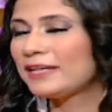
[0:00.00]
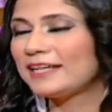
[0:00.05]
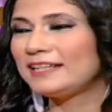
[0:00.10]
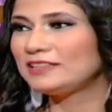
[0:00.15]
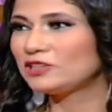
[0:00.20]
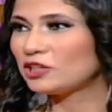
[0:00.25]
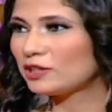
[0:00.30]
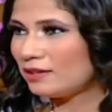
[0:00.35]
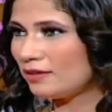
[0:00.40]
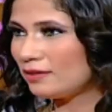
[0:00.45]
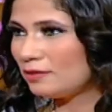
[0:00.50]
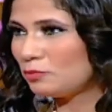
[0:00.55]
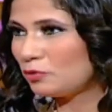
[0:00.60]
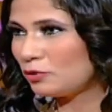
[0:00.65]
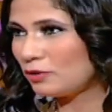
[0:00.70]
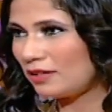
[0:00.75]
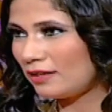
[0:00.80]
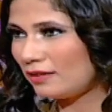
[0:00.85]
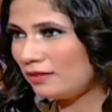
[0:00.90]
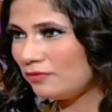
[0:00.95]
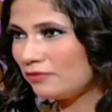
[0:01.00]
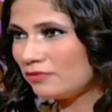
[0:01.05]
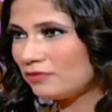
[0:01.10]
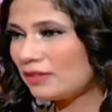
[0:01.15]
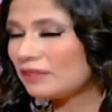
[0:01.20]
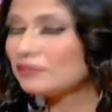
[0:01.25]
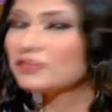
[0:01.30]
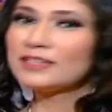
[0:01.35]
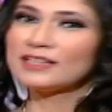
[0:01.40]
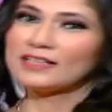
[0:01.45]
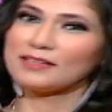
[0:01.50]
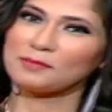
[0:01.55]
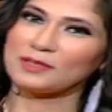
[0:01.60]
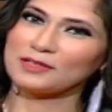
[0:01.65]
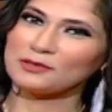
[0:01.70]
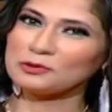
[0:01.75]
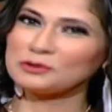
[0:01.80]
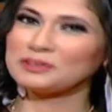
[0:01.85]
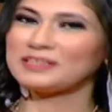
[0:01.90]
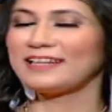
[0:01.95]
خلي شكلنا مختلف على فكره يا
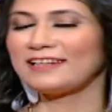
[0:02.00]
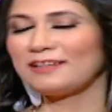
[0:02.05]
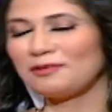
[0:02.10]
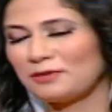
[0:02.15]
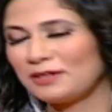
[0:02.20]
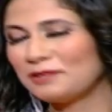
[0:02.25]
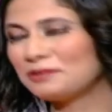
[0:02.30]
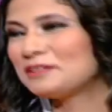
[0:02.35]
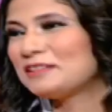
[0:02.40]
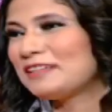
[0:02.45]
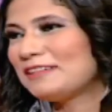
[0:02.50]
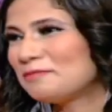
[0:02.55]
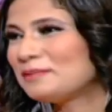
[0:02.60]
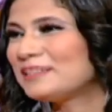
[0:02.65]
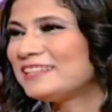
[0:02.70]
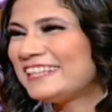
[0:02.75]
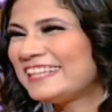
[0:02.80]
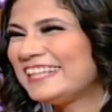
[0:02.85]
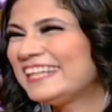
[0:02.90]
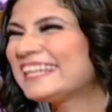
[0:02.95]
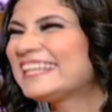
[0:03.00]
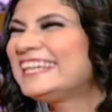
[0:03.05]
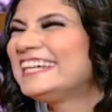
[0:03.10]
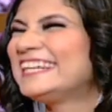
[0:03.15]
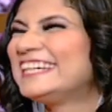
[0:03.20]
جماعه انا كنت حلوه قوي قبل لا انت